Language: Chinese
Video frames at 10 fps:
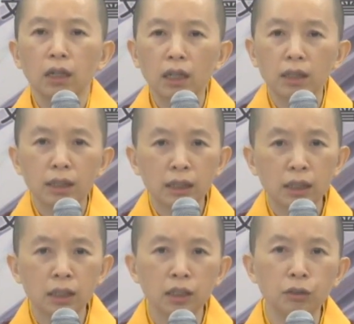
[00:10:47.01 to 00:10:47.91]
你的
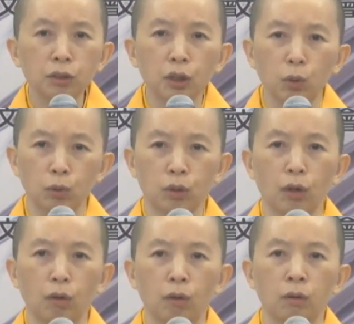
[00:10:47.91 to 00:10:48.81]
心有
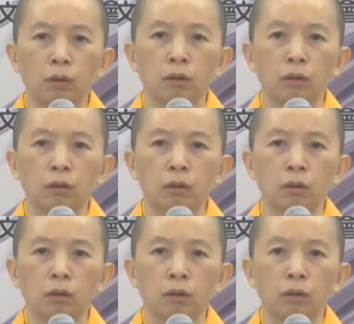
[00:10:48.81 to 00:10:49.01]
动，